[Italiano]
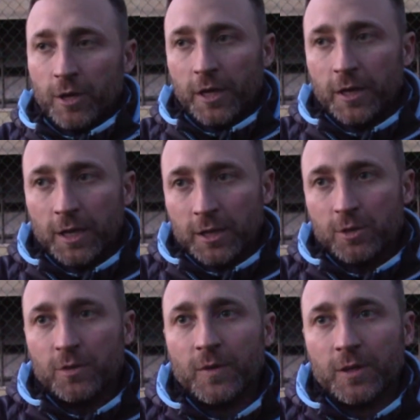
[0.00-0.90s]
e
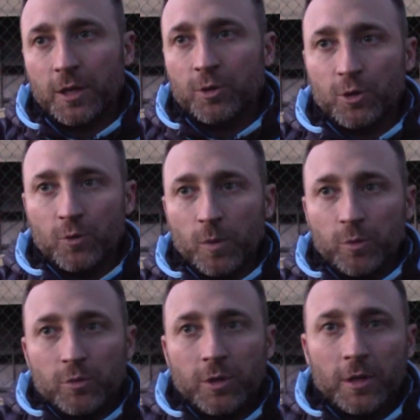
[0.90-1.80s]
adesso in vantaggio di due
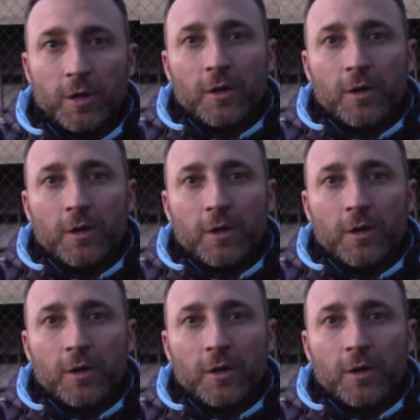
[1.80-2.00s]
punti